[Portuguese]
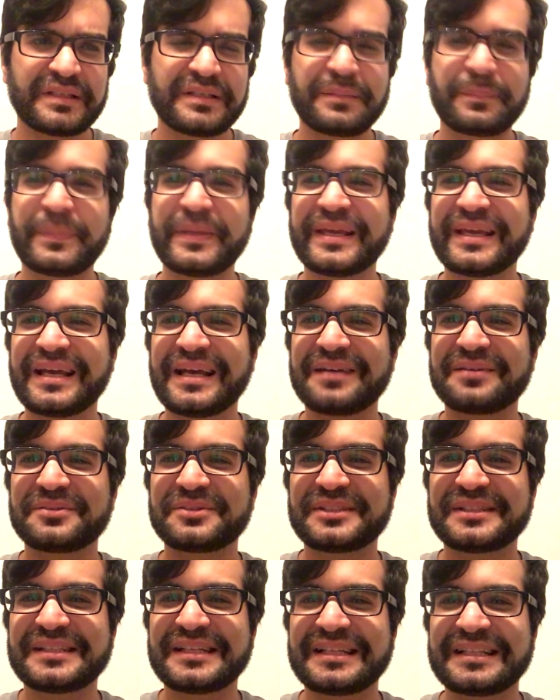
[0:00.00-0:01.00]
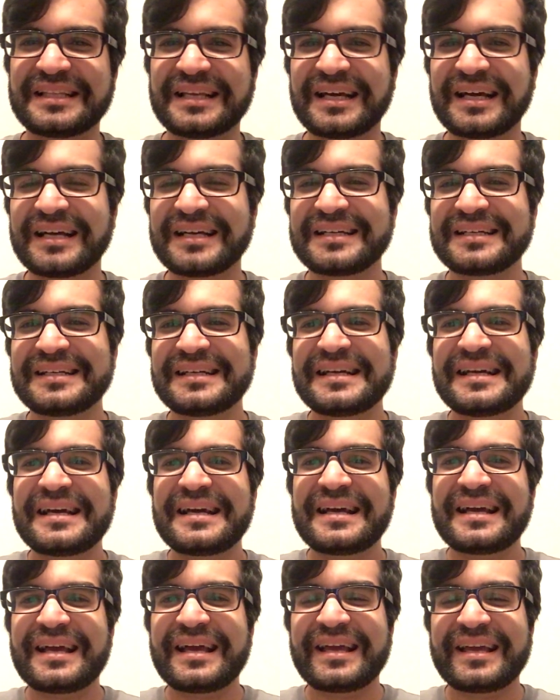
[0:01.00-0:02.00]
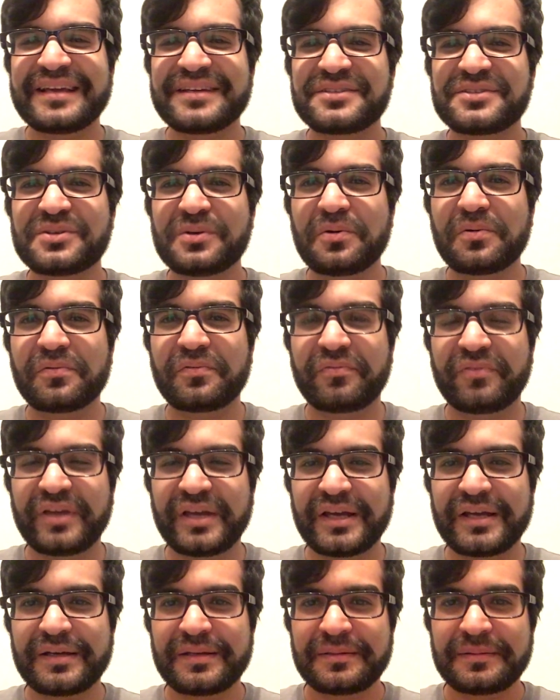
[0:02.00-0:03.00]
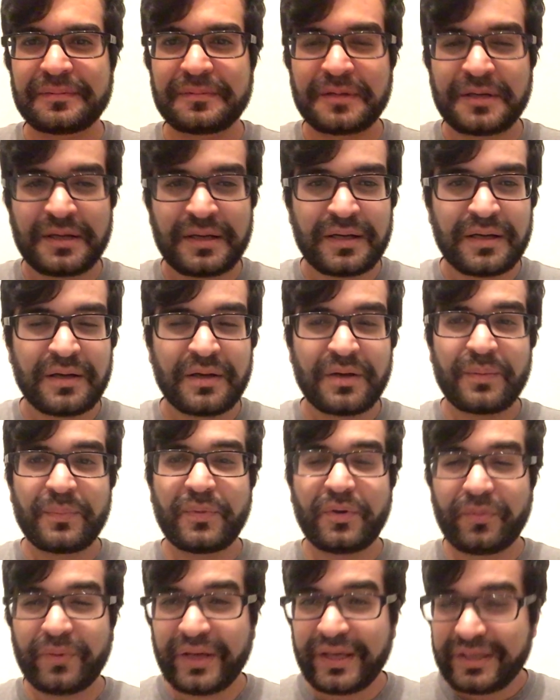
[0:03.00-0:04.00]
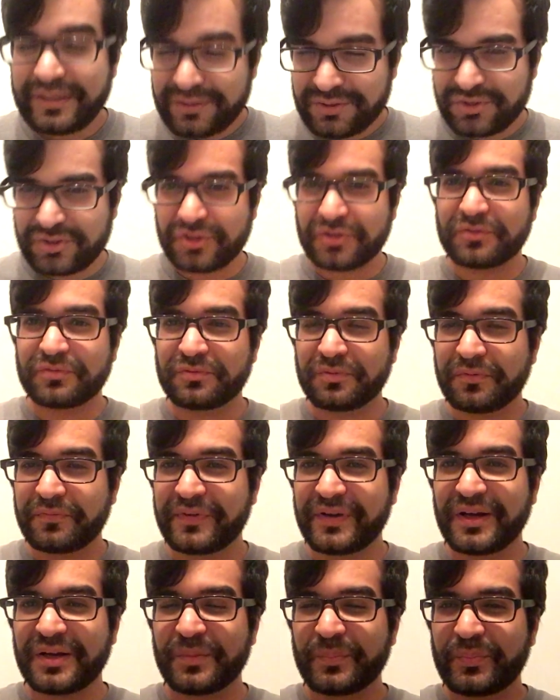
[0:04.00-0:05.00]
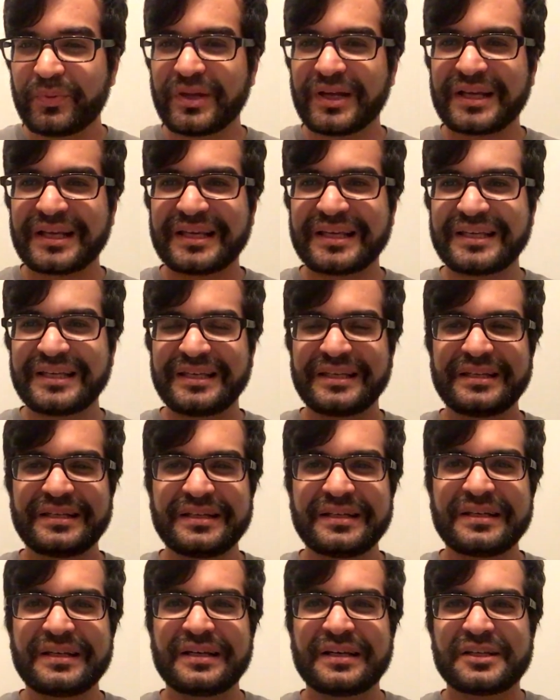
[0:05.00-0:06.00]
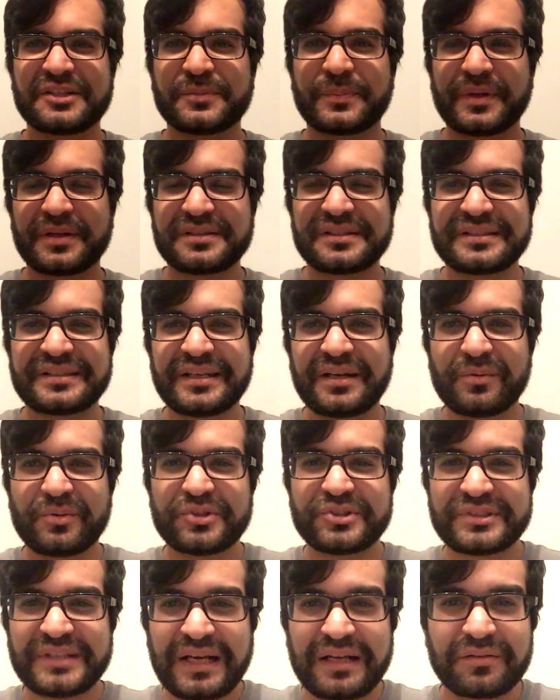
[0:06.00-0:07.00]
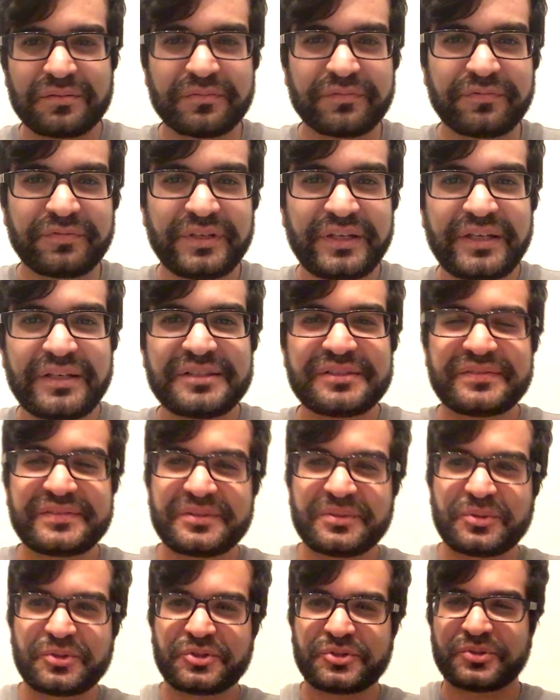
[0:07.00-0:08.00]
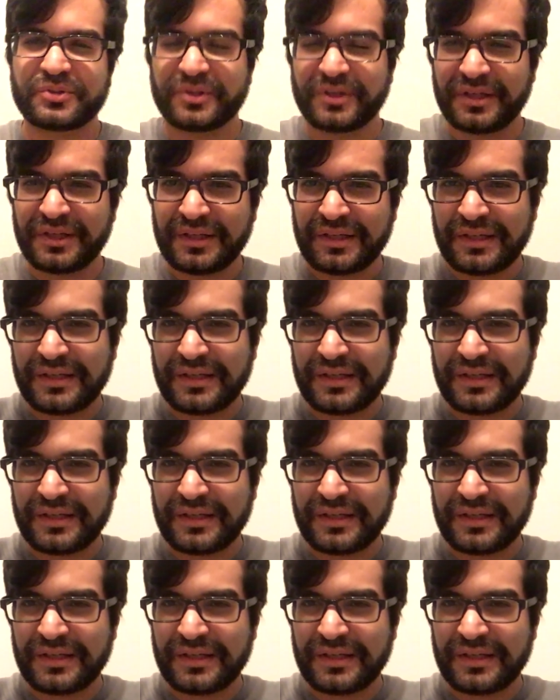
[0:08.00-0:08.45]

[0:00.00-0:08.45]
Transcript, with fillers: empenhados em tentar resolver. Bom, é isso. Eu vou ficando por aqui. Espero que você tenha gostado do vídeo. Se você gostou,